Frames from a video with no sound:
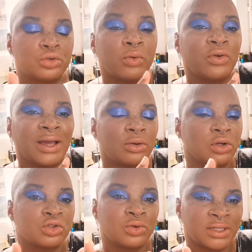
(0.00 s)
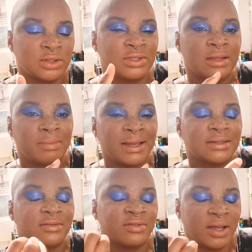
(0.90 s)
trouve la color story de cette
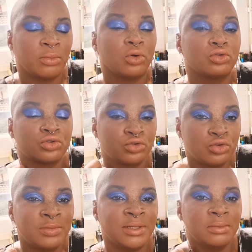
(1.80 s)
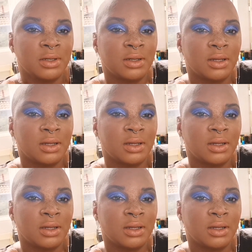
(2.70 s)
palette vraiment sublime.